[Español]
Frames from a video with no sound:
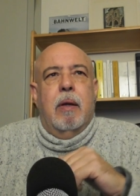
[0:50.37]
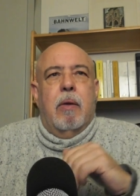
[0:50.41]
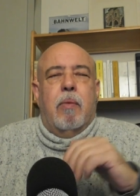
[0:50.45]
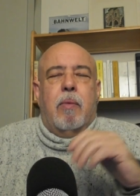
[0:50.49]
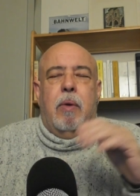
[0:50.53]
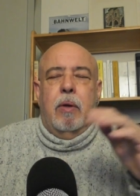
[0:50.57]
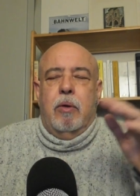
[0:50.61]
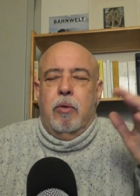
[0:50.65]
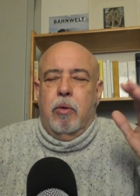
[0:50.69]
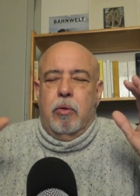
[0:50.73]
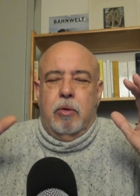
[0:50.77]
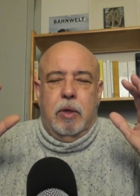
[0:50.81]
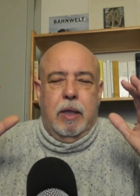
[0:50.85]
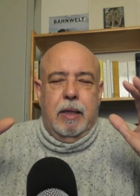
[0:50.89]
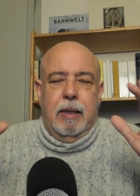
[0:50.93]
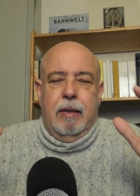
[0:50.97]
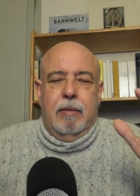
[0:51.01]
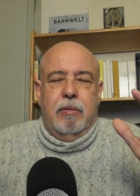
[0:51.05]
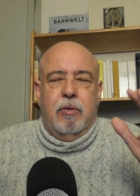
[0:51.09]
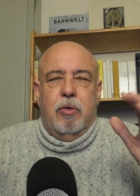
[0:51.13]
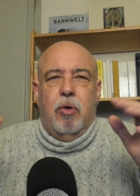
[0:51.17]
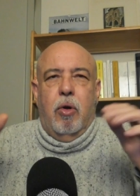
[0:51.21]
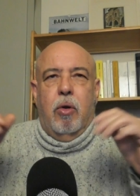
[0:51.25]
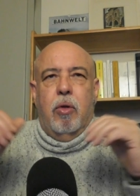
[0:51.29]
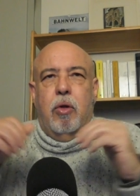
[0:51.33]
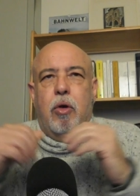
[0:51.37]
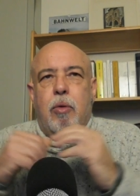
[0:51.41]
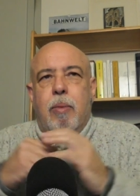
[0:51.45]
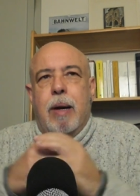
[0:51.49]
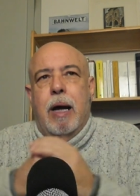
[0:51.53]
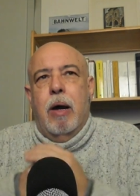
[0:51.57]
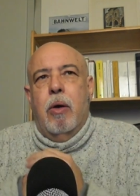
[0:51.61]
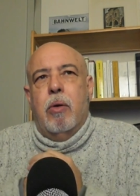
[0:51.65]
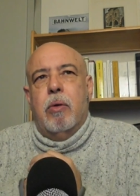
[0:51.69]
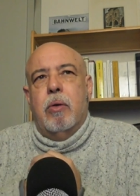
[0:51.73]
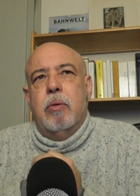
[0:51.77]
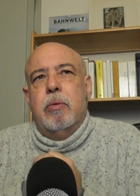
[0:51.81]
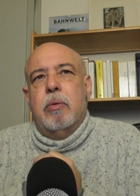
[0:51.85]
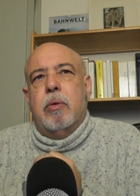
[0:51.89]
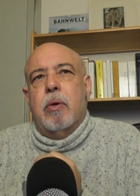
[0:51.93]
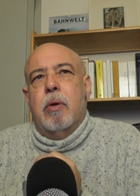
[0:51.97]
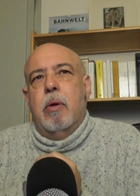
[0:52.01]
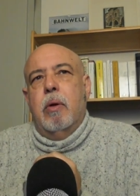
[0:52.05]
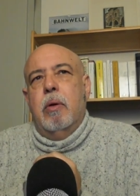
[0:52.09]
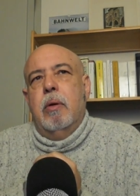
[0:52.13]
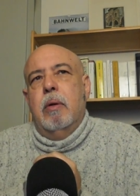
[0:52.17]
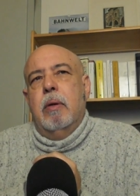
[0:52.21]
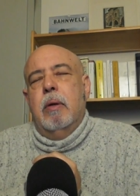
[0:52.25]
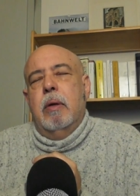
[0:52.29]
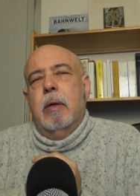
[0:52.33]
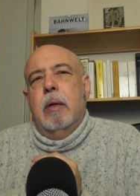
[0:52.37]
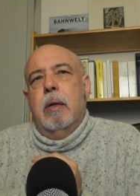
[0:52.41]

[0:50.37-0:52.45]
cuando tienes todo bajo control,